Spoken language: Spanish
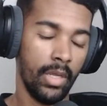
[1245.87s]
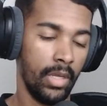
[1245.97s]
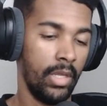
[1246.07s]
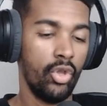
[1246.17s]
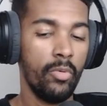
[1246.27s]

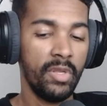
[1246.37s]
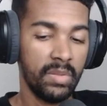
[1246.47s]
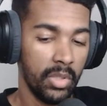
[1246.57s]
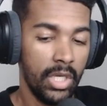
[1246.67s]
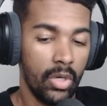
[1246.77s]
Y yo
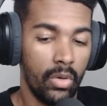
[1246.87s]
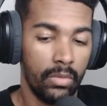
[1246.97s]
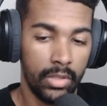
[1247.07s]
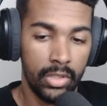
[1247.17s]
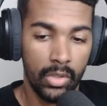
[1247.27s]
mismo digo,
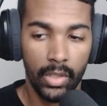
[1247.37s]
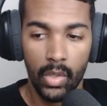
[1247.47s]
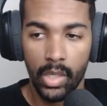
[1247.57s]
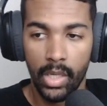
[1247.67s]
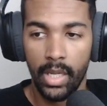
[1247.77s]
yo
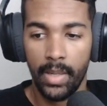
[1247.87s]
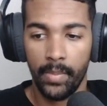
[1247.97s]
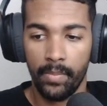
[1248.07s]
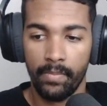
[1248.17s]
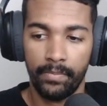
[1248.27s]
creo
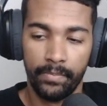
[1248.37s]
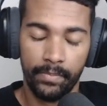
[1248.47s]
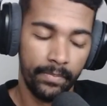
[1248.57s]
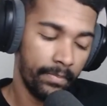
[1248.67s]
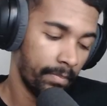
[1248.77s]
que
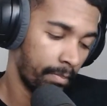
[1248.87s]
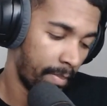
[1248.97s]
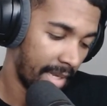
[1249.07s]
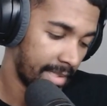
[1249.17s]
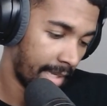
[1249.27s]

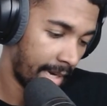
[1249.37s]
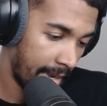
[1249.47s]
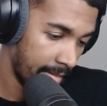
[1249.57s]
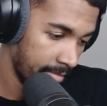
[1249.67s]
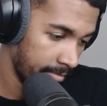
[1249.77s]

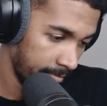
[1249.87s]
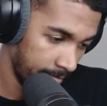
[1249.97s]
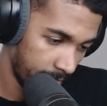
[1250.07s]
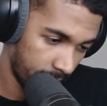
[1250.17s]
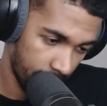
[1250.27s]

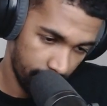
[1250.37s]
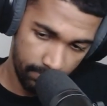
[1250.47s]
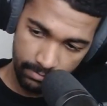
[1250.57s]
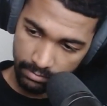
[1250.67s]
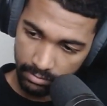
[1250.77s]
pasarán
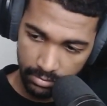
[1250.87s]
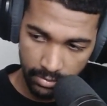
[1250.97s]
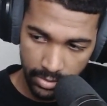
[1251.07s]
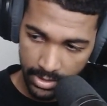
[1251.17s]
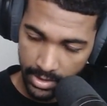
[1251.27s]

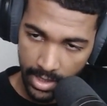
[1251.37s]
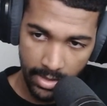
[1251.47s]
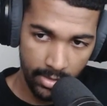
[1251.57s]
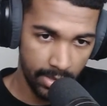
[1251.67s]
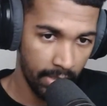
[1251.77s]

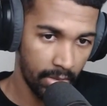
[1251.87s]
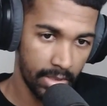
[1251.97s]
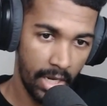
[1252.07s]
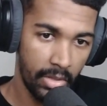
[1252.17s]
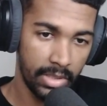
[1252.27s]
100,
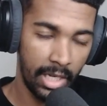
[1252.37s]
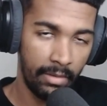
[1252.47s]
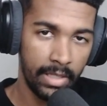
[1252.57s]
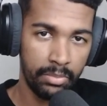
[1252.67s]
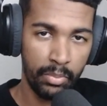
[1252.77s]
200 años tal
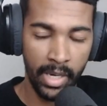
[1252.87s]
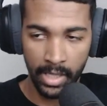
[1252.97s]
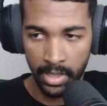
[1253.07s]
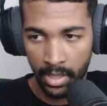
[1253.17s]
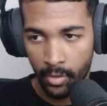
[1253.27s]
vez para
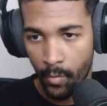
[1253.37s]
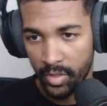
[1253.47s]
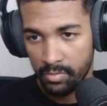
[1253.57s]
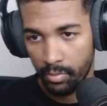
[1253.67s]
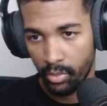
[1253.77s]
que llegue el
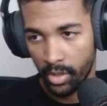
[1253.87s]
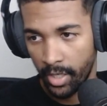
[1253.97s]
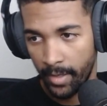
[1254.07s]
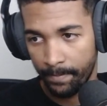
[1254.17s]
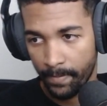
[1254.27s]
comunismo,
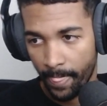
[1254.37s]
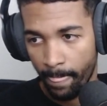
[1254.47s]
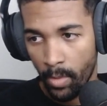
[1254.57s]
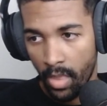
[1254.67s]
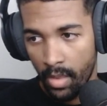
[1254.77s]
porque
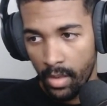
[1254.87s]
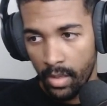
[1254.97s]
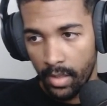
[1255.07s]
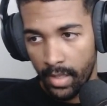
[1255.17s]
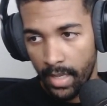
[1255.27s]

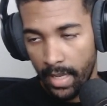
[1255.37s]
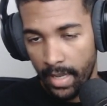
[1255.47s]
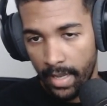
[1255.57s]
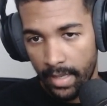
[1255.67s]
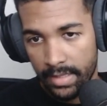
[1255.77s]

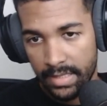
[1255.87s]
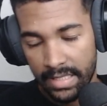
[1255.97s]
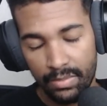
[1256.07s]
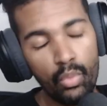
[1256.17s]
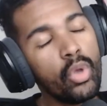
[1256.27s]
eh,
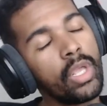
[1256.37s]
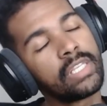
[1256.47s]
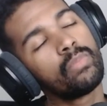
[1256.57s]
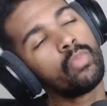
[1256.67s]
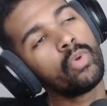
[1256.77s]
es, muy,
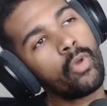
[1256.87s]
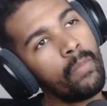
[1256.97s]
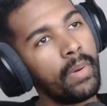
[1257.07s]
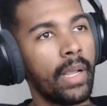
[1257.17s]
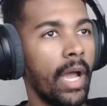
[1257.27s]
es muy
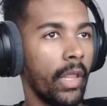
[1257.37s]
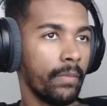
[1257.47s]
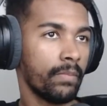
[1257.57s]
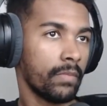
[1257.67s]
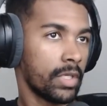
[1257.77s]

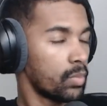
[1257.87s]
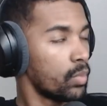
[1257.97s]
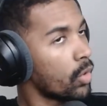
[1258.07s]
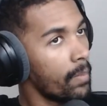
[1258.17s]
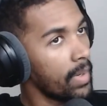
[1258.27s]
complicado. Es
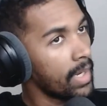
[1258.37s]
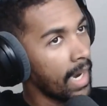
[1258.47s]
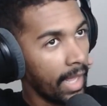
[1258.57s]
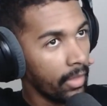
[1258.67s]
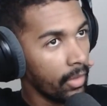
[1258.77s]
muy
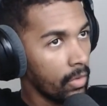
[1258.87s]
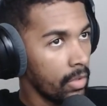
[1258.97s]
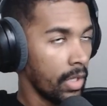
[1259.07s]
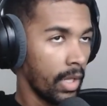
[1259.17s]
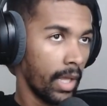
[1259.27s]
complicado
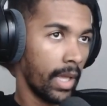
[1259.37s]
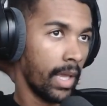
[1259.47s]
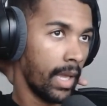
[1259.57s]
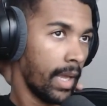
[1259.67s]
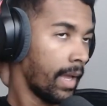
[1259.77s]

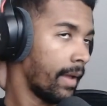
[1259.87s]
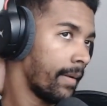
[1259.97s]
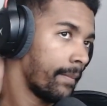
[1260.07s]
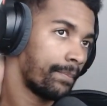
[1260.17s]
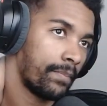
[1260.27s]
eh,
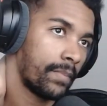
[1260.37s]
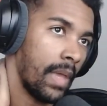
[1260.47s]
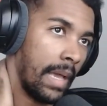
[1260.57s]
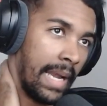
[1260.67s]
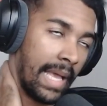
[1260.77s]

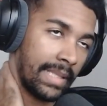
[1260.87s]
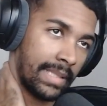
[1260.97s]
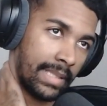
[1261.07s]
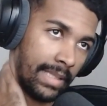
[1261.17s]
la,